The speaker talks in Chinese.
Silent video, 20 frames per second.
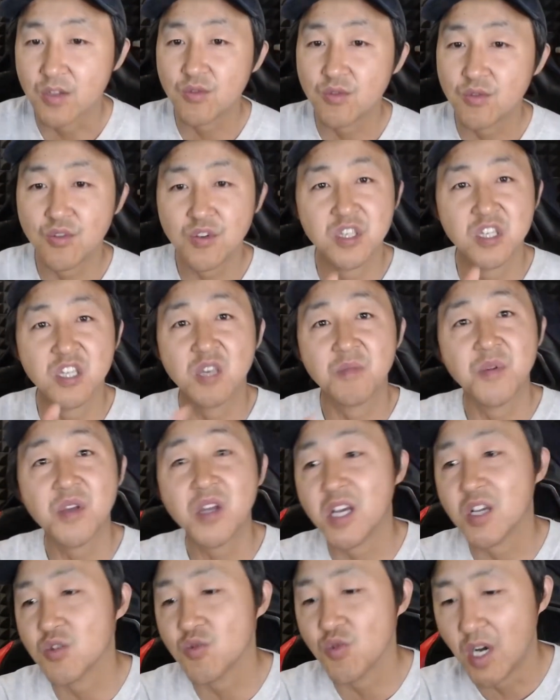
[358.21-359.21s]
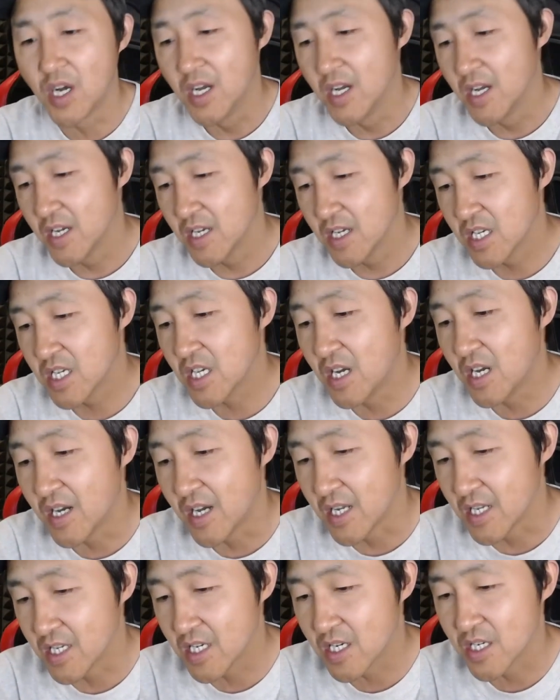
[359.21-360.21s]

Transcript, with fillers: 对于习近平来说，上海这